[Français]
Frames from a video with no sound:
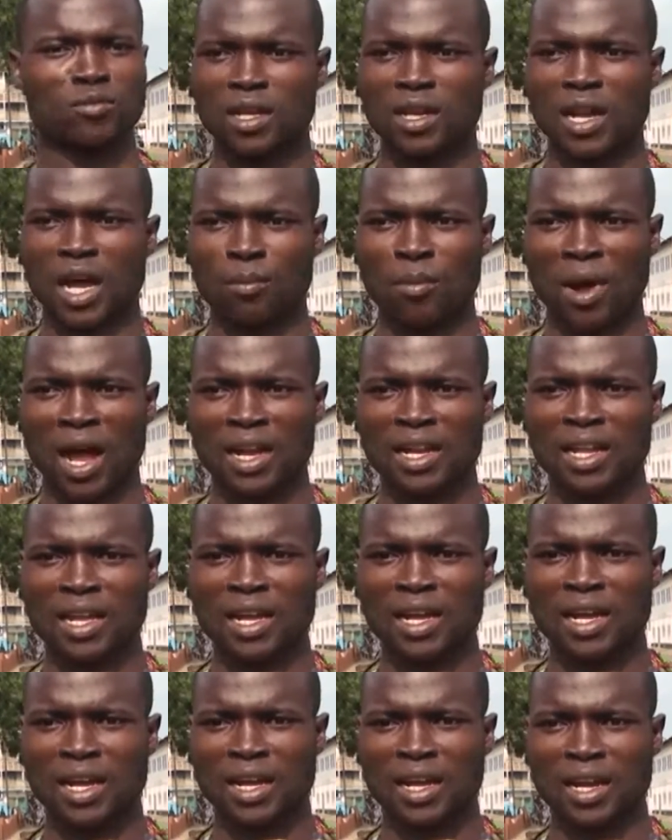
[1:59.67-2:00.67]
Et la
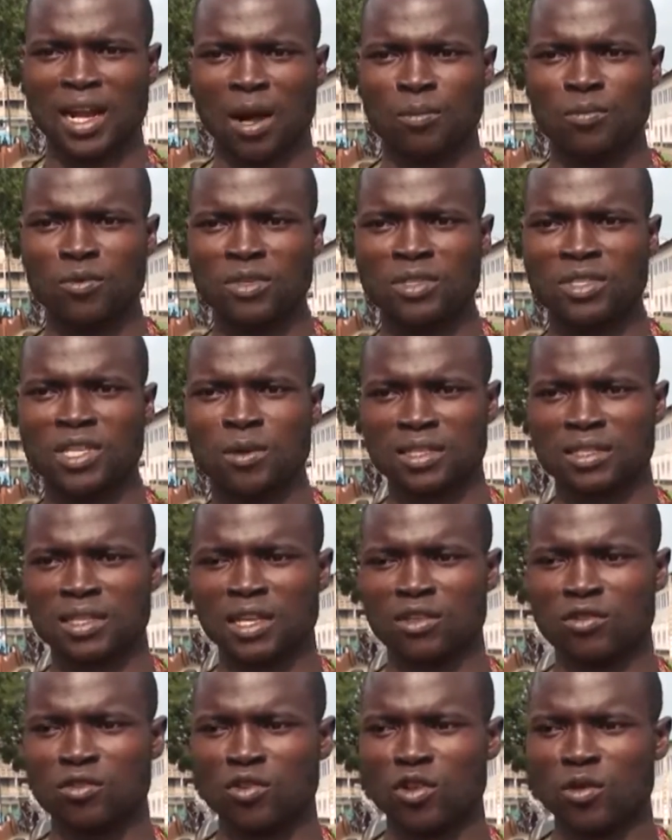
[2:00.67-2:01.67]
manière la plus simple,
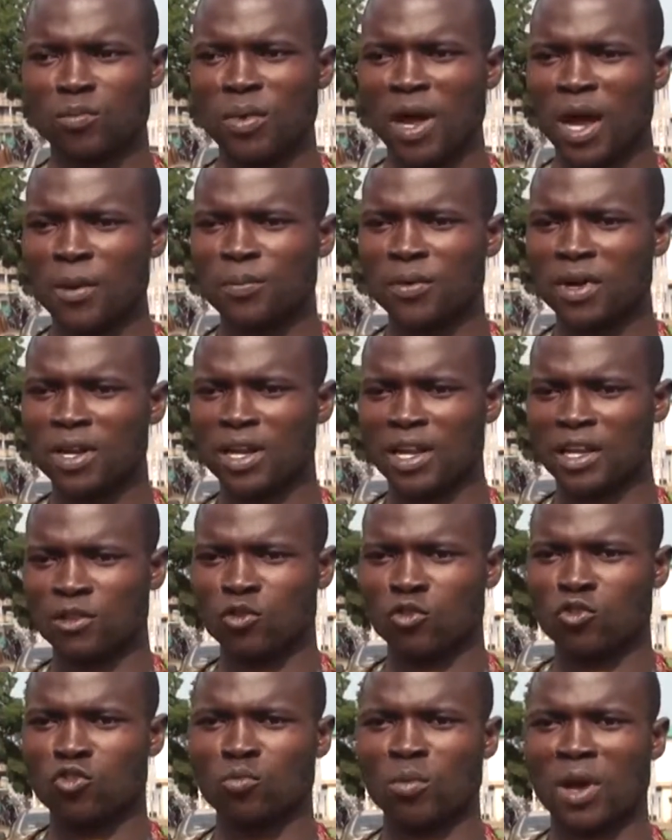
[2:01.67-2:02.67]
c'est de ne pas prendre les
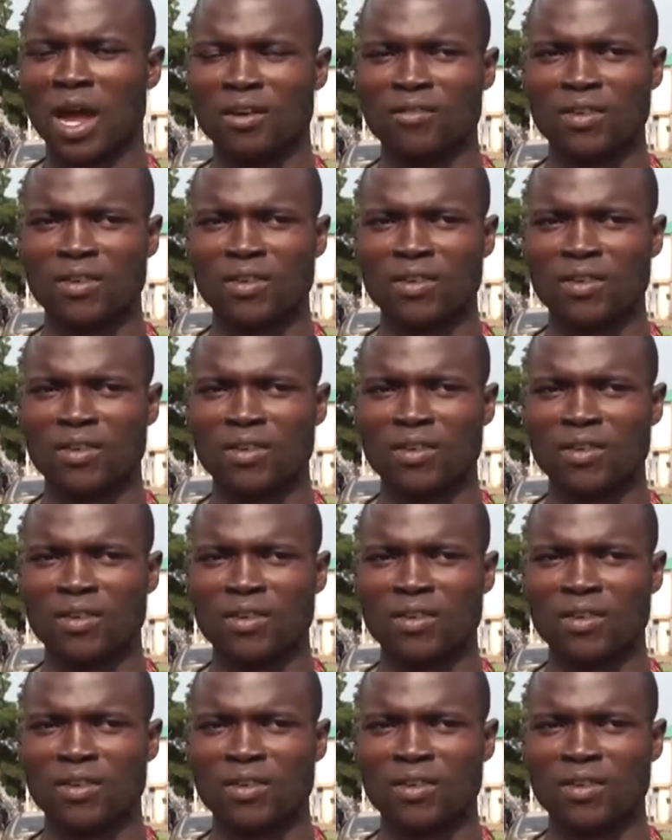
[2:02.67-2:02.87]
documents